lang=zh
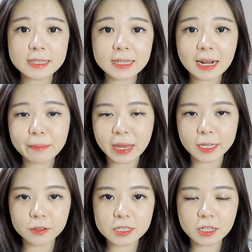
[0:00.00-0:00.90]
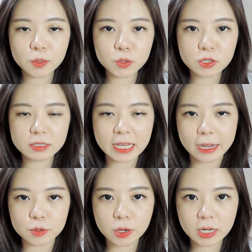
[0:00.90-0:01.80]
接下来买到的一些都是
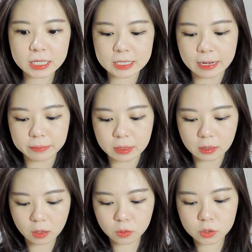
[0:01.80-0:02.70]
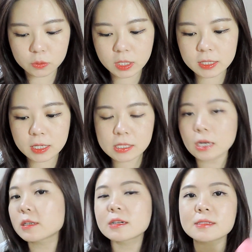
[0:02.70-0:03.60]
彩妆类的产品，然后首先先
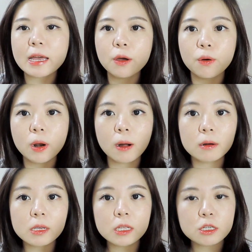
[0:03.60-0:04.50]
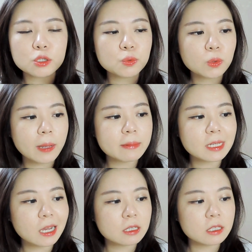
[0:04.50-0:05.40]
讲这个腮红好了。伊蒂之屋他们
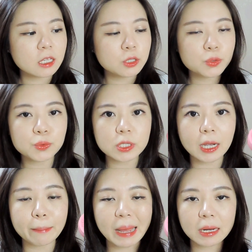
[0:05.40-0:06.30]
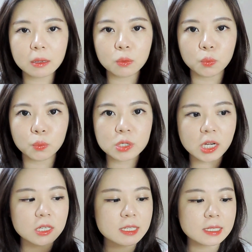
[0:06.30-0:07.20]
家之前出这个芭蕾舞
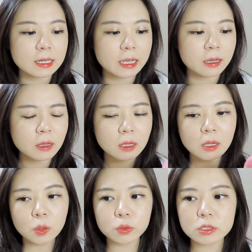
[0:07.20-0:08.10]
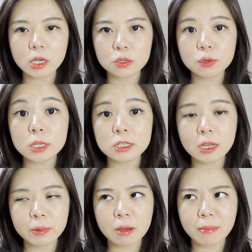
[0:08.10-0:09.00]
这个系列，我就想说一直
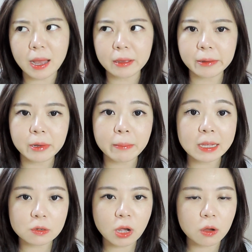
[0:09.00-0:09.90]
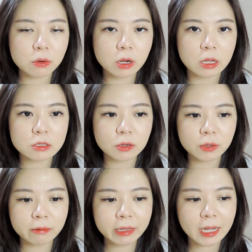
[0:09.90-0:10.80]
要不要买，要不要买，就考虑了很久，
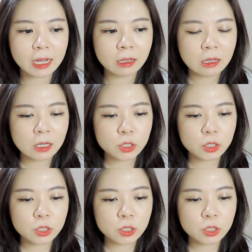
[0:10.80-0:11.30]
因为它